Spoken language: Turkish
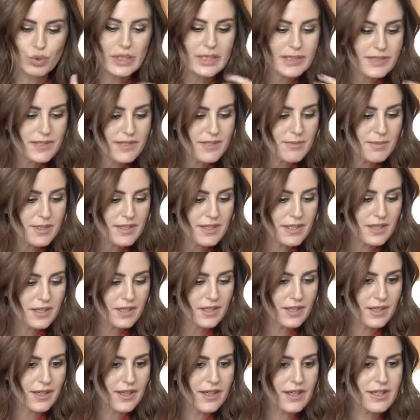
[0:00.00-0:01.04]
Bu karizmatik
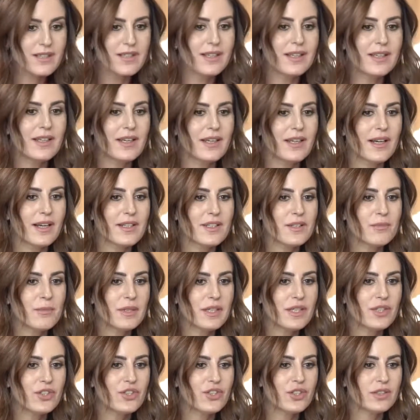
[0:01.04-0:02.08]
karakteri yaratmak
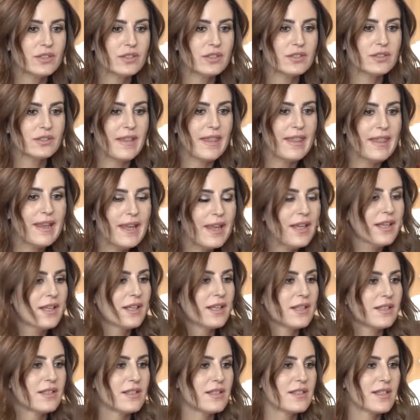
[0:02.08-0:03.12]
için ne
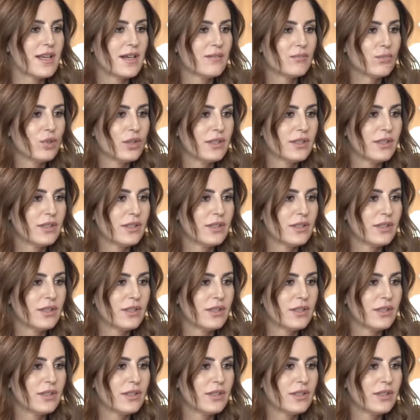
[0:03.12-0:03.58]
ekledin sen bu